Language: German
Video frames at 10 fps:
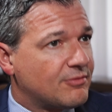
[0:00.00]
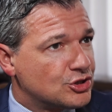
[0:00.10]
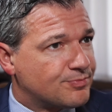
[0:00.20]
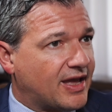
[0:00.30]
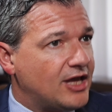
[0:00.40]

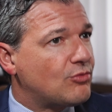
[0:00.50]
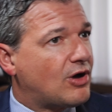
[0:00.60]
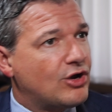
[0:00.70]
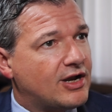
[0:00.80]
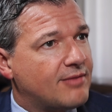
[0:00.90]
Gespräch, aber
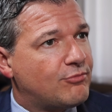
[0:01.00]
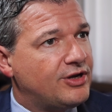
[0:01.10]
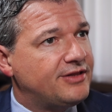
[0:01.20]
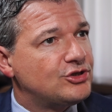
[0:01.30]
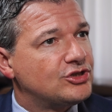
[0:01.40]
auch in einem
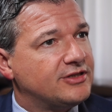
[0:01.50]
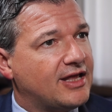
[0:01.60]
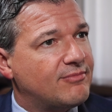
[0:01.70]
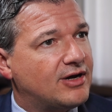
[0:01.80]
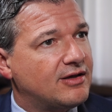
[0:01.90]
politischen
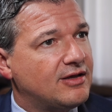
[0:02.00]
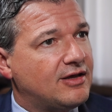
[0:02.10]
Thema